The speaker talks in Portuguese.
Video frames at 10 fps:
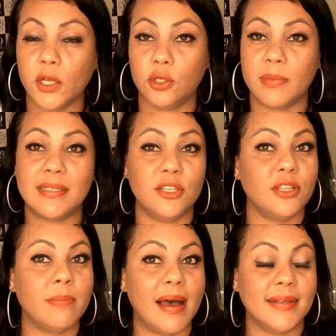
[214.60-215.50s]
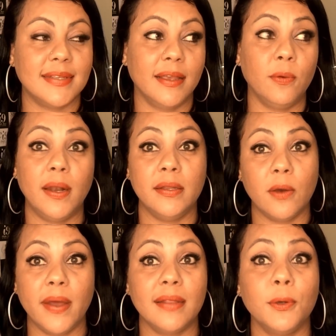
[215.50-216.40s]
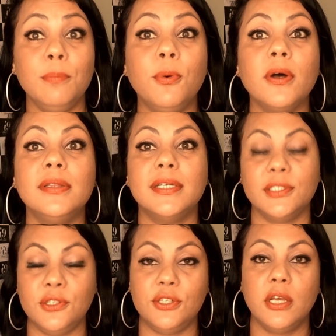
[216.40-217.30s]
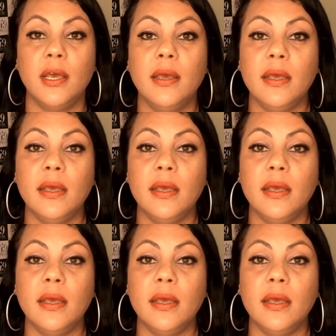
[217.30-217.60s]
de uma cesta básica, aquilo ali não era tão importante.